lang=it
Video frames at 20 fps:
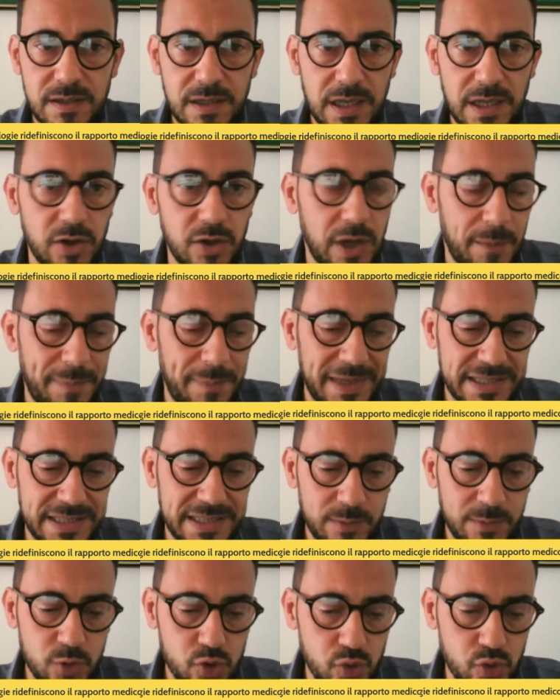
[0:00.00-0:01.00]
Allora,
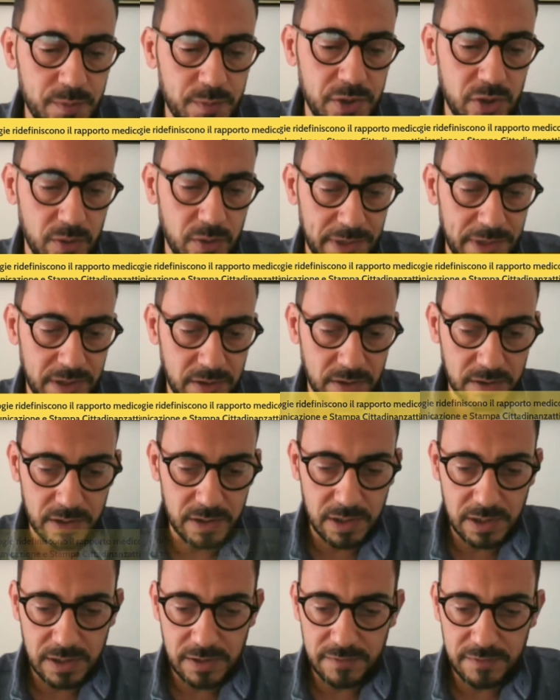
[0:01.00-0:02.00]
partiamo subito per
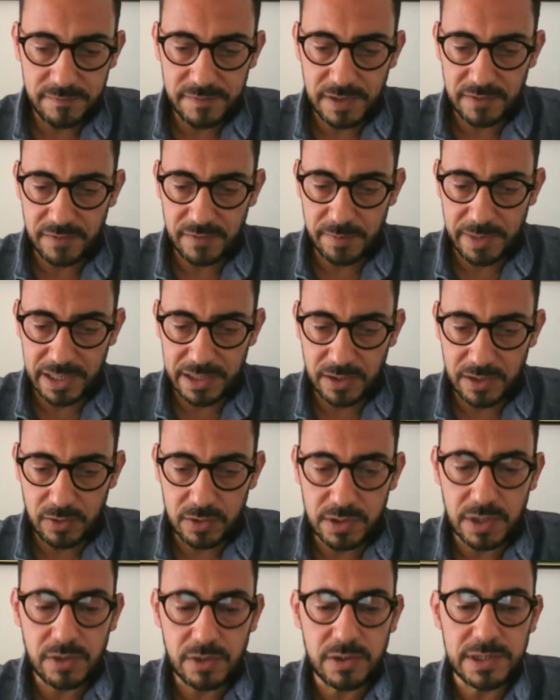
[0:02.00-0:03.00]
non farvi perdere
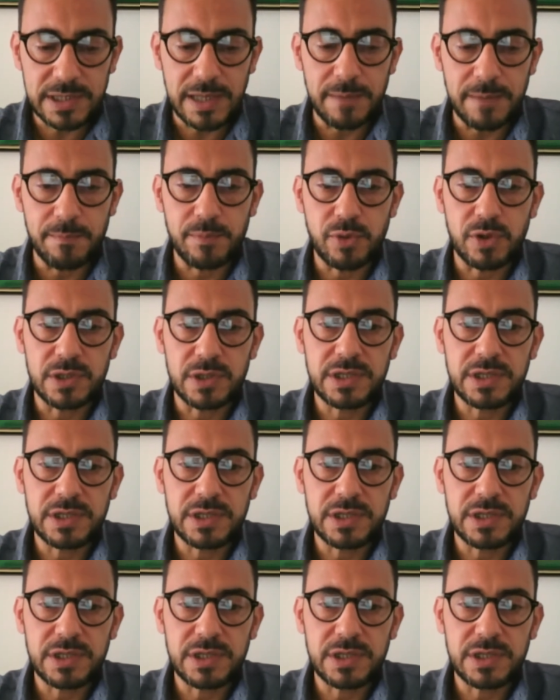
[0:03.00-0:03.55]
ulteriore tempo.